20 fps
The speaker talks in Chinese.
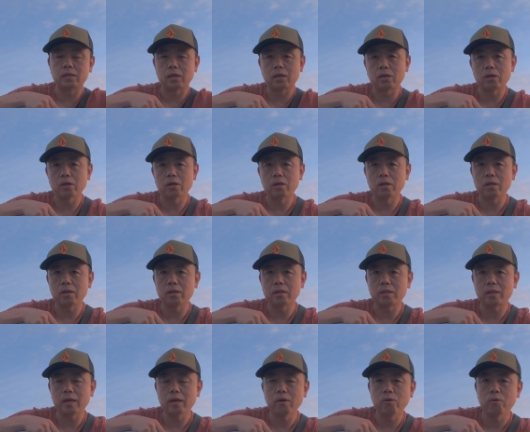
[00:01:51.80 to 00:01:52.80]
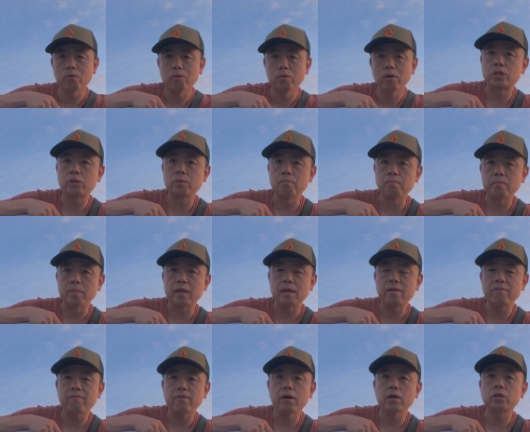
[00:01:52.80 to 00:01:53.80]
整个的一个天空，是
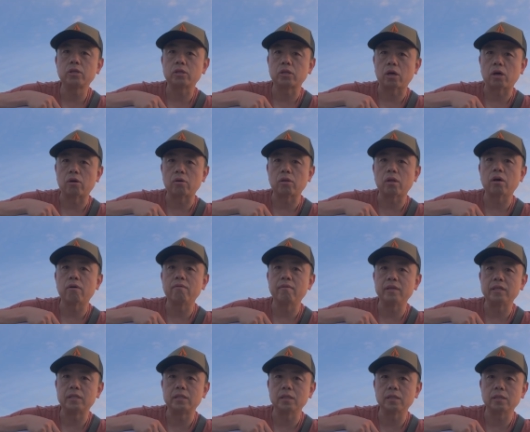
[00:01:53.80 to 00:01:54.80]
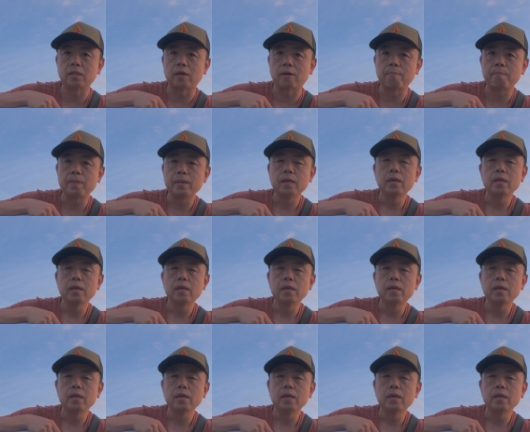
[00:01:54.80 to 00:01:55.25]
没法找到卫星的。